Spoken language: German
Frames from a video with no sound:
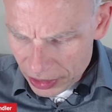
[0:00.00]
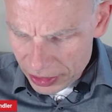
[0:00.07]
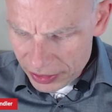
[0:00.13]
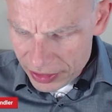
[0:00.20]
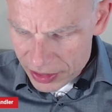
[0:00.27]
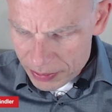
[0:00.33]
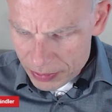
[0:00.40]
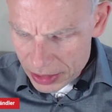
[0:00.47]

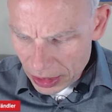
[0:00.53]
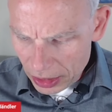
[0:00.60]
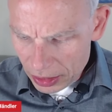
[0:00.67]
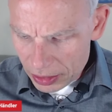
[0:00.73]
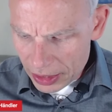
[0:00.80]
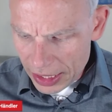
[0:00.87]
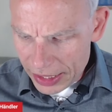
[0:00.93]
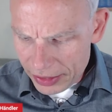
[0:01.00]
diesem
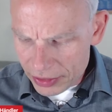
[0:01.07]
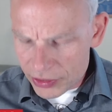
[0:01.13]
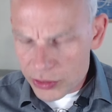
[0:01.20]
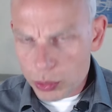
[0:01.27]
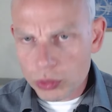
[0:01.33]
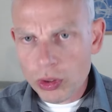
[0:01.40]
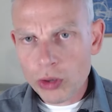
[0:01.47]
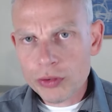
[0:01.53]
Jahr Ende
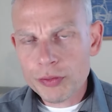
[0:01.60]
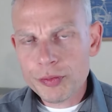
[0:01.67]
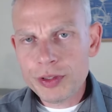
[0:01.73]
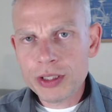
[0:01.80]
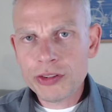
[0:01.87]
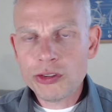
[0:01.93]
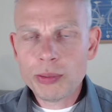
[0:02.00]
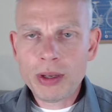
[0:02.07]

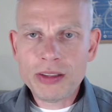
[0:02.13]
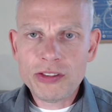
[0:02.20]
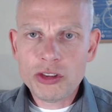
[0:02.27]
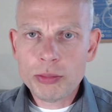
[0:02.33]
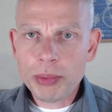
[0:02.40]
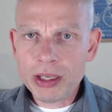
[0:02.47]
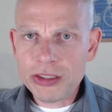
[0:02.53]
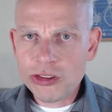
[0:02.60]

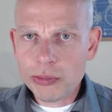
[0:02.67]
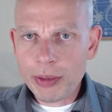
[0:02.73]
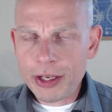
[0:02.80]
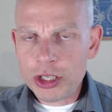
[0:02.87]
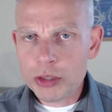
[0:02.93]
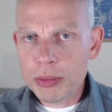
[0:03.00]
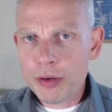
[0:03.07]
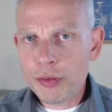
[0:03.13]
2024 bei
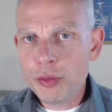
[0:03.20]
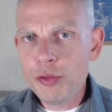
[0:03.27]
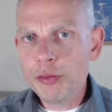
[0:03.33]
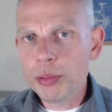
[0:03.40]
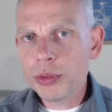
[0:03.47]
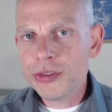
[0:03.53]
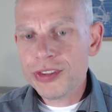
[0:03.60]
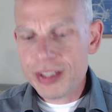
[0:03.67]
2,5
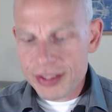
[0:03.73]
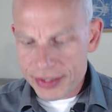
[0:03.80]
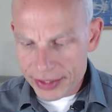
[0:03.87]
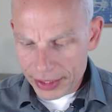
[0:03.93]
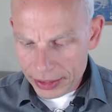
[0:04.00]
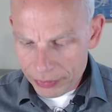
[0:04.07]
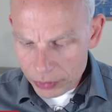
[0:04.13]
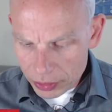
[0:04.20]
Prozent
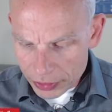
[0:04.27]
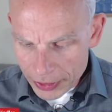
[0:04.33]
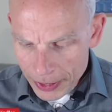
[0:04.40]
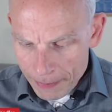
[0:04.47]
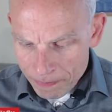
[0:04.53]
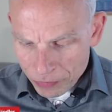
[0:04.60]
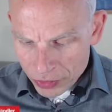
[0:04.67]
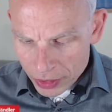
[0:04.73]
sein wird
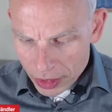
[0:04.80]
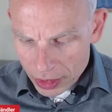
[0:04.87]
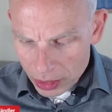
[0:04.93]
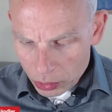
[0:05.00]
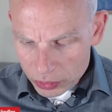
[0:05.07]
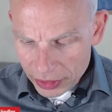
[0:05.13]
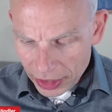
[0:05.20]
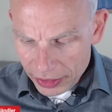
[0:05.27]
äh,
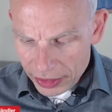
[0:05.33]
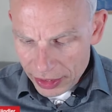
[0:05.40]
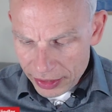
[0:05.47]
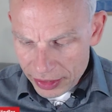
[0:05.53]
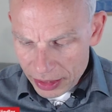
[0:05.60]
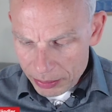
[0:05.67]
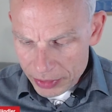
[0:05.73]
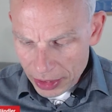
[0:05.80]
und dann in
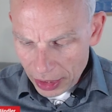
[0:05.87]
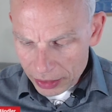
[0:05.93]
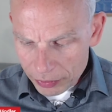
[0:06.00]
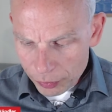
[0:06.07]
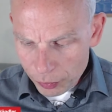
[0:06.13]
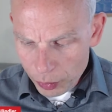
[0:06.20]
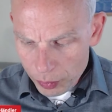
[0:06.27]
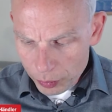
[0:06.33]
den Jahren
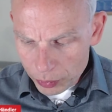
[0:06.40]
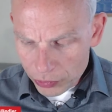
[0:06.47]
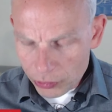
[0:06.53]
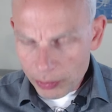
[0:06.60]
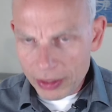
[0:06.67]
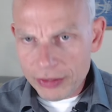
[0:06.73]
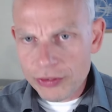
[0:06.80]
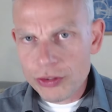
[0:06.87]

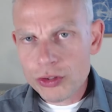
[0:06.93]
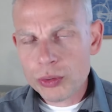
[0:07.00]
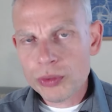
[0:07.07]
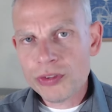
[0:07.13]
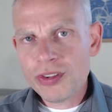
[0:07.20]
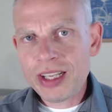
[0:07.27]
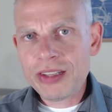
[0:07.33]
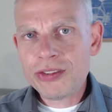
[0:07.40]
25 und
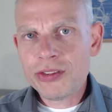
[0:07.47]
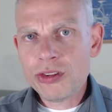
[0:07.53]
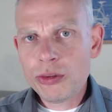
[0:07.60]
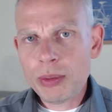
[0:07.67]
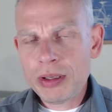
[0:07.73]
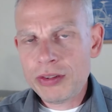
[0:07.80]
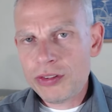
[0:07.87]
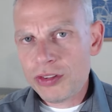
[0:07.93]

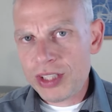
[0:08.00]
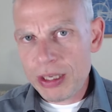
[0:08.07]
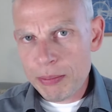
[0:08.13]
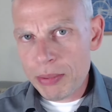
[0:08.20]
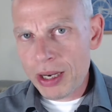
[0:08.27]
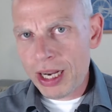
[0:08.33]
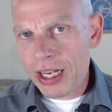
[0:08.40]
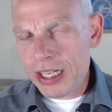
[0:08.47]
26 im
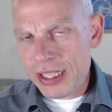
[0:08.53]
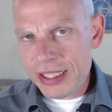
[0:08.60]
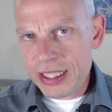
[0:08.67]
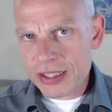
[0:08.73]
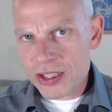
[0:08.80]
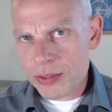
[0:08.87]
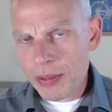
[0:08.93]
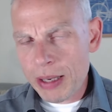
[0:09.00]
Bereich
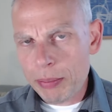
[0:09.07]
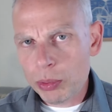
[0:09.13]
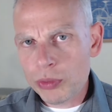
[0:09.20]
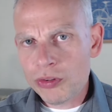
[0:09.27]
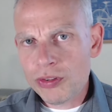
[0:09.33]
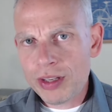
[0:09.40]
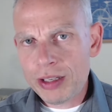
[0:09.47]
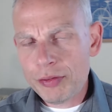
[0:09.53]
der 2
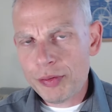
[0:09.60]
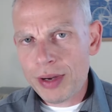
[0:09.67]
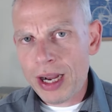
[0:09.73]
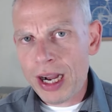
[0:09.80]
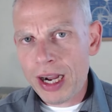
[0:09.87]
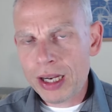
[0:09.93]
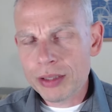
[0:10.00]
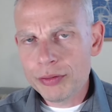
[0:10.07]
Prozent
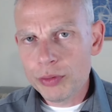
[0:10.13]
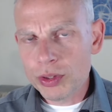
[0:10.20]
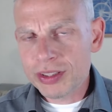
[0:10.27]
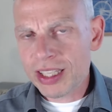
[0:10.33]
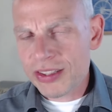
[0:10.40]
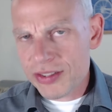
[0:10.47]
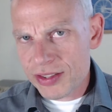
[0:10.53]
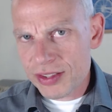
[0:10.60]
verharren wird.
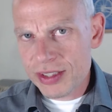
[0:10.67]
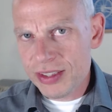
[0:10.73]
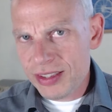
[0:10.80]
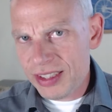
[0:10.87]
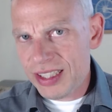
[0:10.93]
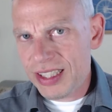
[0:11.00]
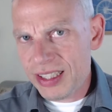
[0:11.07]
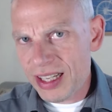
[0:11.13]
Das
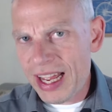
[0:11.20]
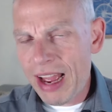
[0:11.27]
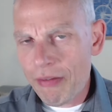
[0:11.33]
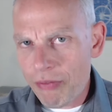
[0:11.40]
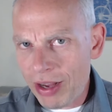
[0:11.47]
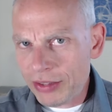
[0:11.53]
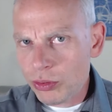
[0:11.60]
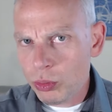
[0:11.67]
sind die
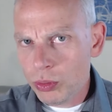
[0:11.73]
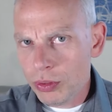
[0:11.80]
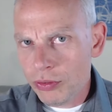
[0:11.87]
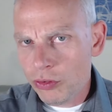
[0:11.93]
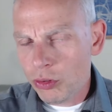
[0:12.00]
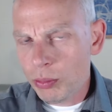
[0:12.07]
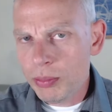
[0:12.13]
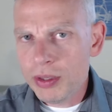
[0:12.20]
Erwartungen
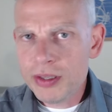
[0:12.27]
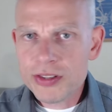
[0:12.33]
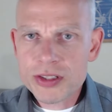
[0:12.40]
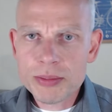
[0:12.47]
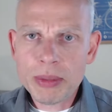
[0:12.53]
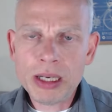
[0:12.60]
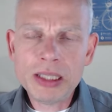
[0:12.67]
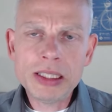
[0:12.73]

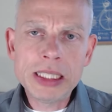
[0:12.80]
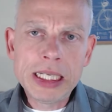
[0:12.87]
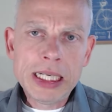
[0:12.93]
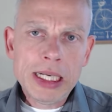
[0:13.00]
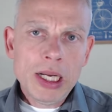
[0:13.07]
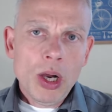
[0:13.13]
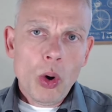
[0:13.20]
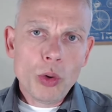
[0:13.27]
zumindest mal.
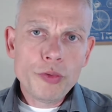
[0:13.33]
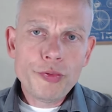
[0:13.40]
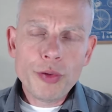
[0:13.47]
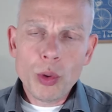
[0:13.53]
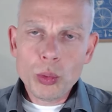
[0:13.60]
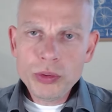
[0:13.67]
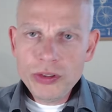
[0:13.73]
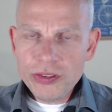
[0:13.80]
Und für
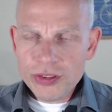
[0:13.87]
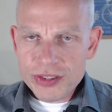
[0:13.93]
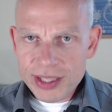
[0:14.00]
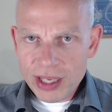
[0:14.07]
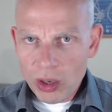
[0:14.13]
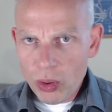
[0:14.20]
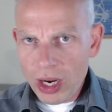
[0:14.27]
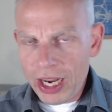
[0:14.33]
uns ist
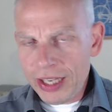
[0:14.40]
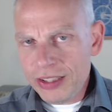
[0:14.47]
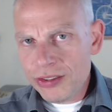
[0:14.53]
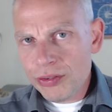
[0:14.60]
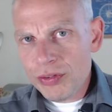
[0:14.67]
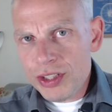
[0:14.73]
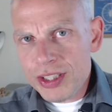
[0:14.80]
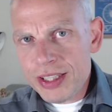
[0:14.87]
ja auch
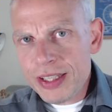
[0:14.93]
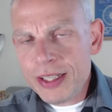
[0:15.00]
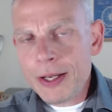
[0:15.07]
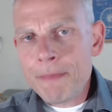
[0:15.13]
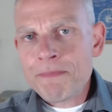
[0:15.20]
eines wichtig,